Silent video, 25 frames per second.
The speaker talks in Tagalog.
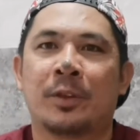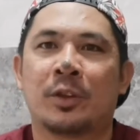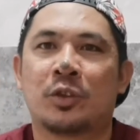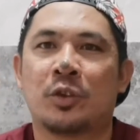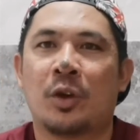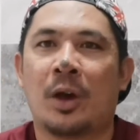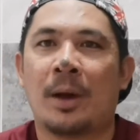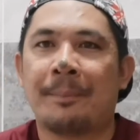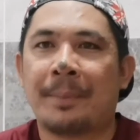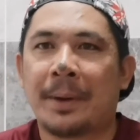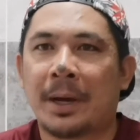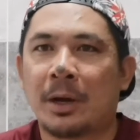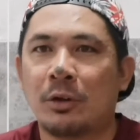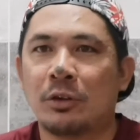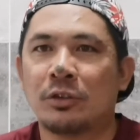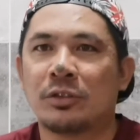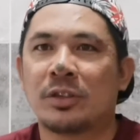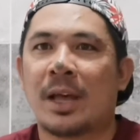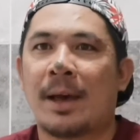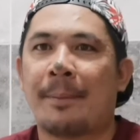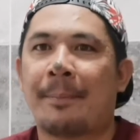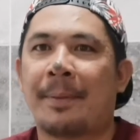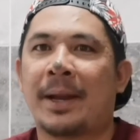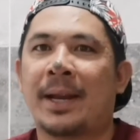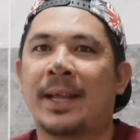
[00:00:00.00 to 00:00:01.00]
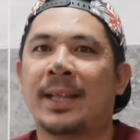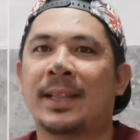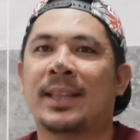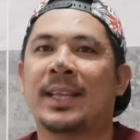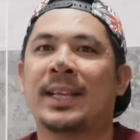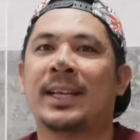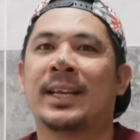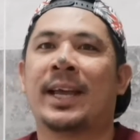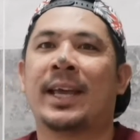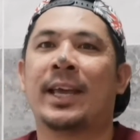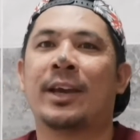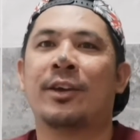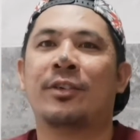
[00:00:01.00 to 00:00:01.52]
So ang pag-uusapan
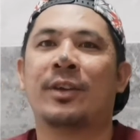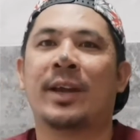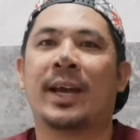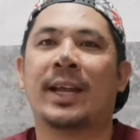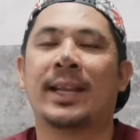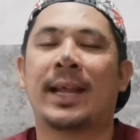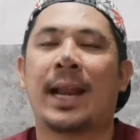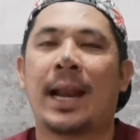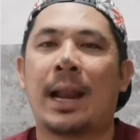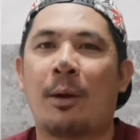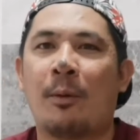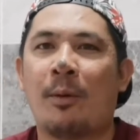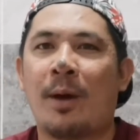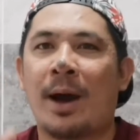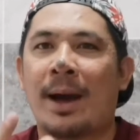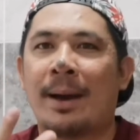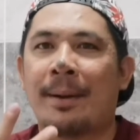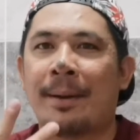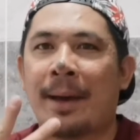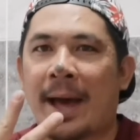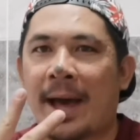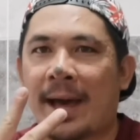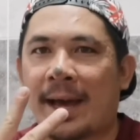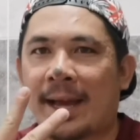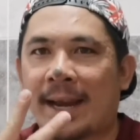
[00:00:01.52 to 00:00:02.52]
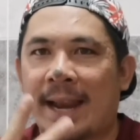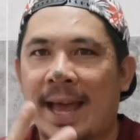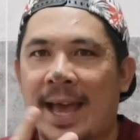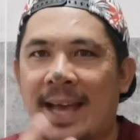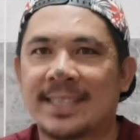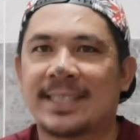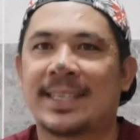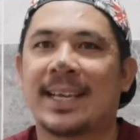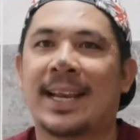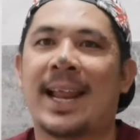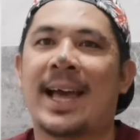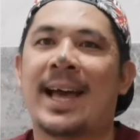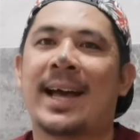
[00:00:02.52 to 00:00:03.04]
natin ngayon ay dalawang uh,
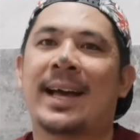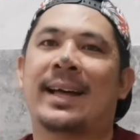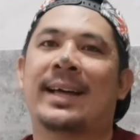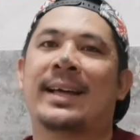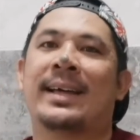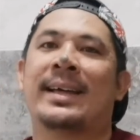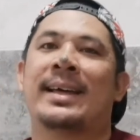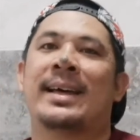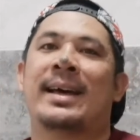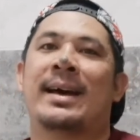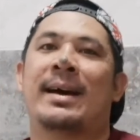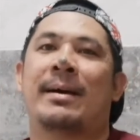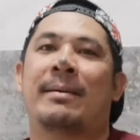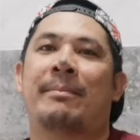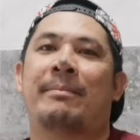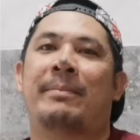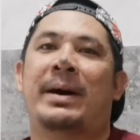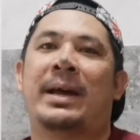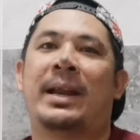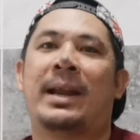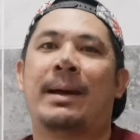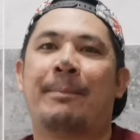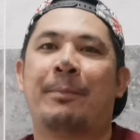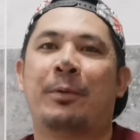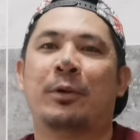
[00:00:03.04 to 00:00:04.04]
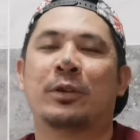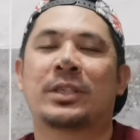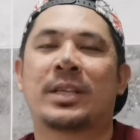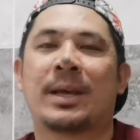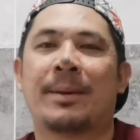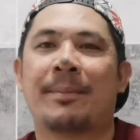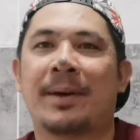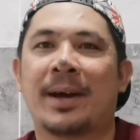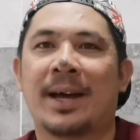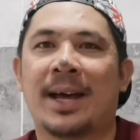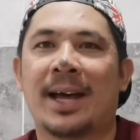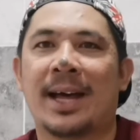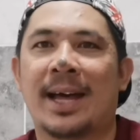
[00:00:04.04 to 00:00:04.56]
klase lang para po
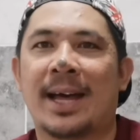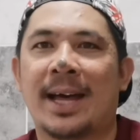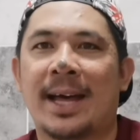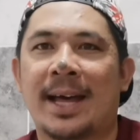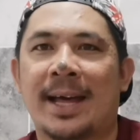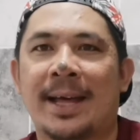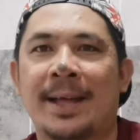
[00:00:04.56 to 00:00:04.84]
sa mga